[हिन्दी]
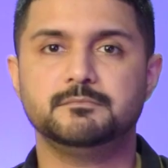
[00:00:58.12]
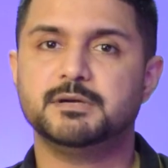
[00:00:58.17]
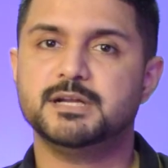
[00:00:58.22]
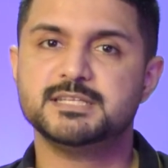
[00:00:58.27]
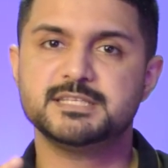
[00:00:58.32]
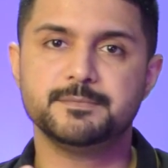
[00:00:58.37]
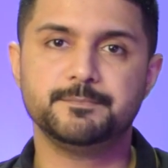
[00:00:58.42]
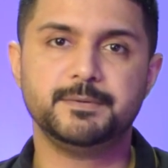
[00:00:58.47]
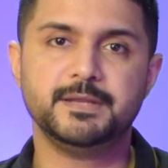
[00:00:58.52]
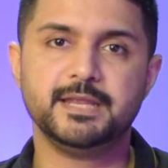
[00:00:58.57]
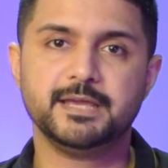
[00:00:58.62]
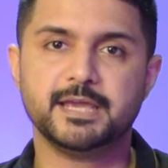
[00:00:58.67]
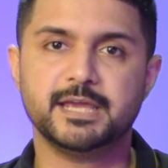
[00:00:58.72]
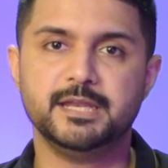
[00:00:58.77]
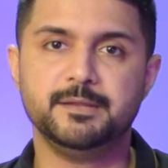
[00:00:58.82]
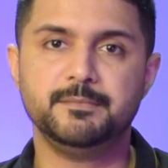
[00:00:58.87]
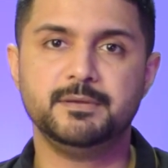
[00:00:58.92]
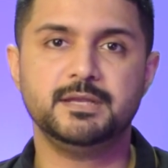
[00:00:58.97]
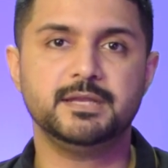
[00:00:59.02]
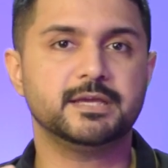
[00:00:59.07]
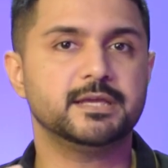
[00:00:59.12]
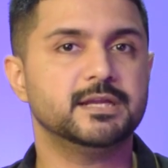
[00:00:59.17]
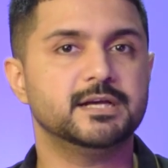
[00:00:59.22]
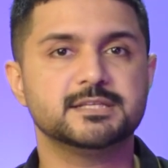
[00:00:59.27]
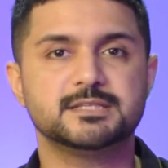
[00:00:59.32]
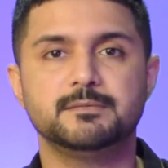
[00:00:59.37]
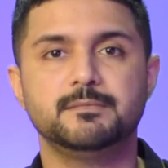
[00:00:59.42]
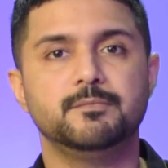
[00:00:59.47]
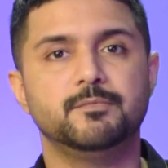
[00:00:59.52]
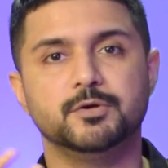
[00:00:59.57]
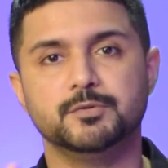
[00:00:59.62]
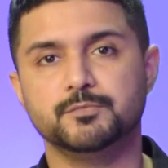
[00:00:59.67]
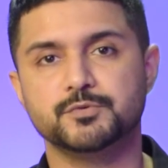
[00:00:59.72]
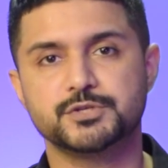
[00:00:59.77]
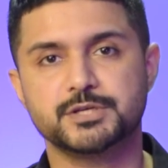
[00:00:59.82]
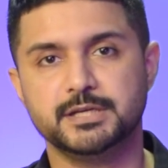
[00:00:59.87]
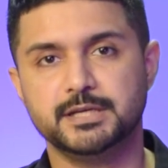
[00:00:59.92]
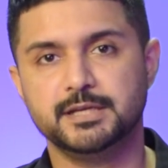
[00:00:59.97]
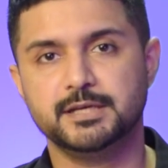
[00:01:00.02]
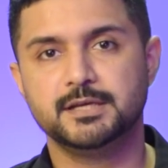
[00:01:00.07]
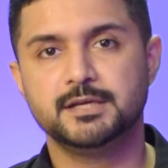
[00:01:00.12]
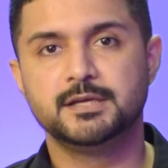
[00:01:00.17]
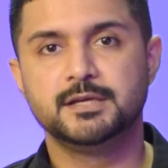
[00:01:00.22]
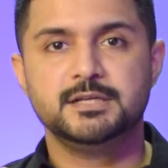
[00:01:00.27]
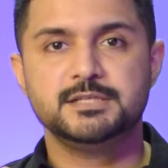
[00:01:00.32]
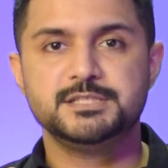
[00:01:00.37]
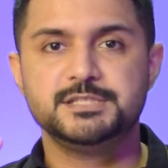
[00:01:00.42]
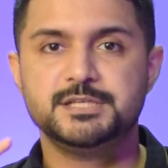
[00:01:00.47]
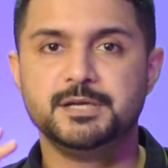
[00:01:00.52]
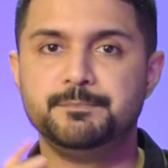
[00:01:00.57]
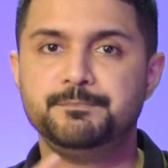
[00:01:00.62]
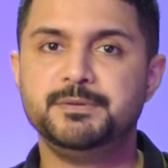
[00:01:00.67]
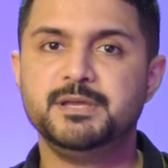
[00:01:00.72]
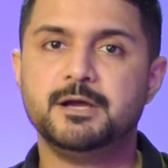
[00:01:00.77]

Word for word: बड़ा सिंपल है कैंडिडेट लेकिन असल में बहुत मुश्किल है जब